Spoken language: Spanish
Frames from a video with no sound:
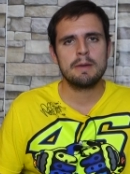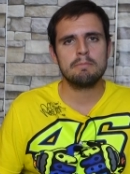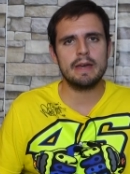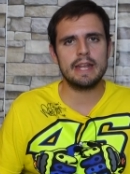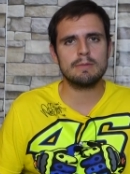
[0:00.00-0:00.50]

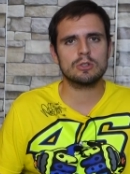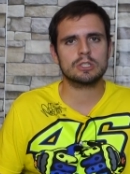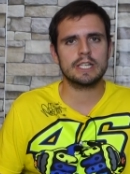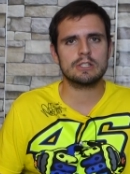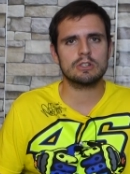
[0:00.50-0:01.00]
Veremos
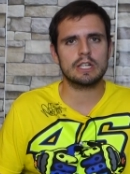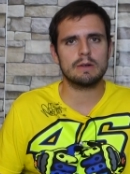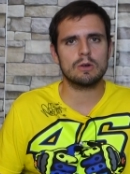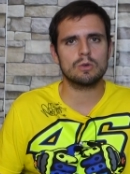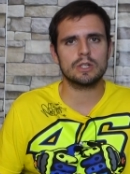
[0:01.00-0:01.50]
qué es lo que
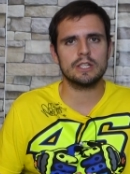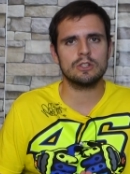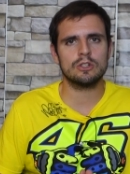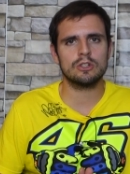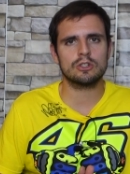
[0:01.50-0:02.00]
acaba
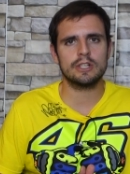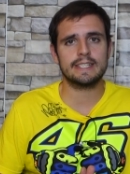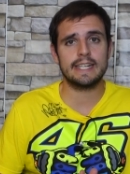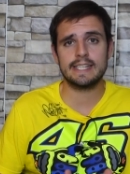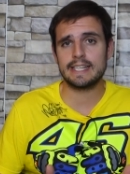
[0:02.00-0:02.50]
ocurriendo con
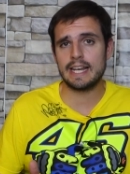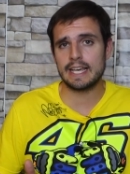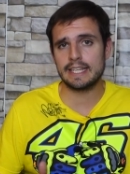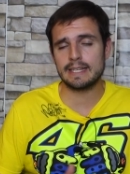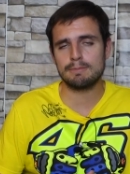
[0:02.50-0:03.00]
esa lista, en la
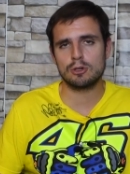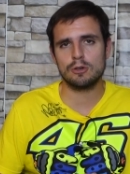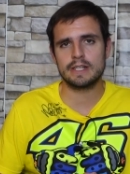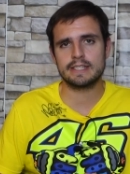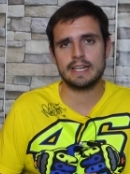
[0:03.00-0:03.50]
que tampoco
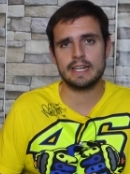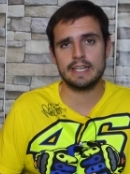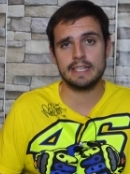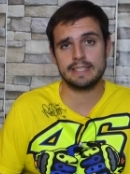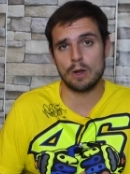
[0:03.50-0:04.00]
va a estar,
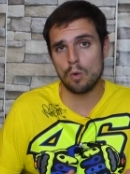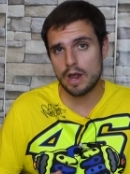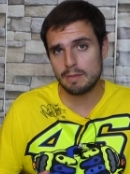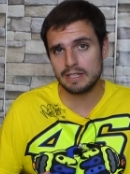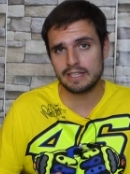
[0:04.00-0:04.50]
eh,
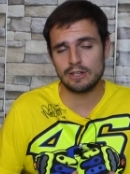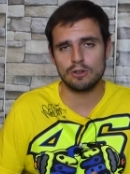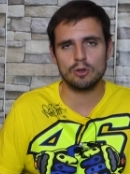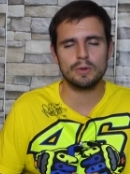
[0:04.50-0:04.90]
seguramente no lo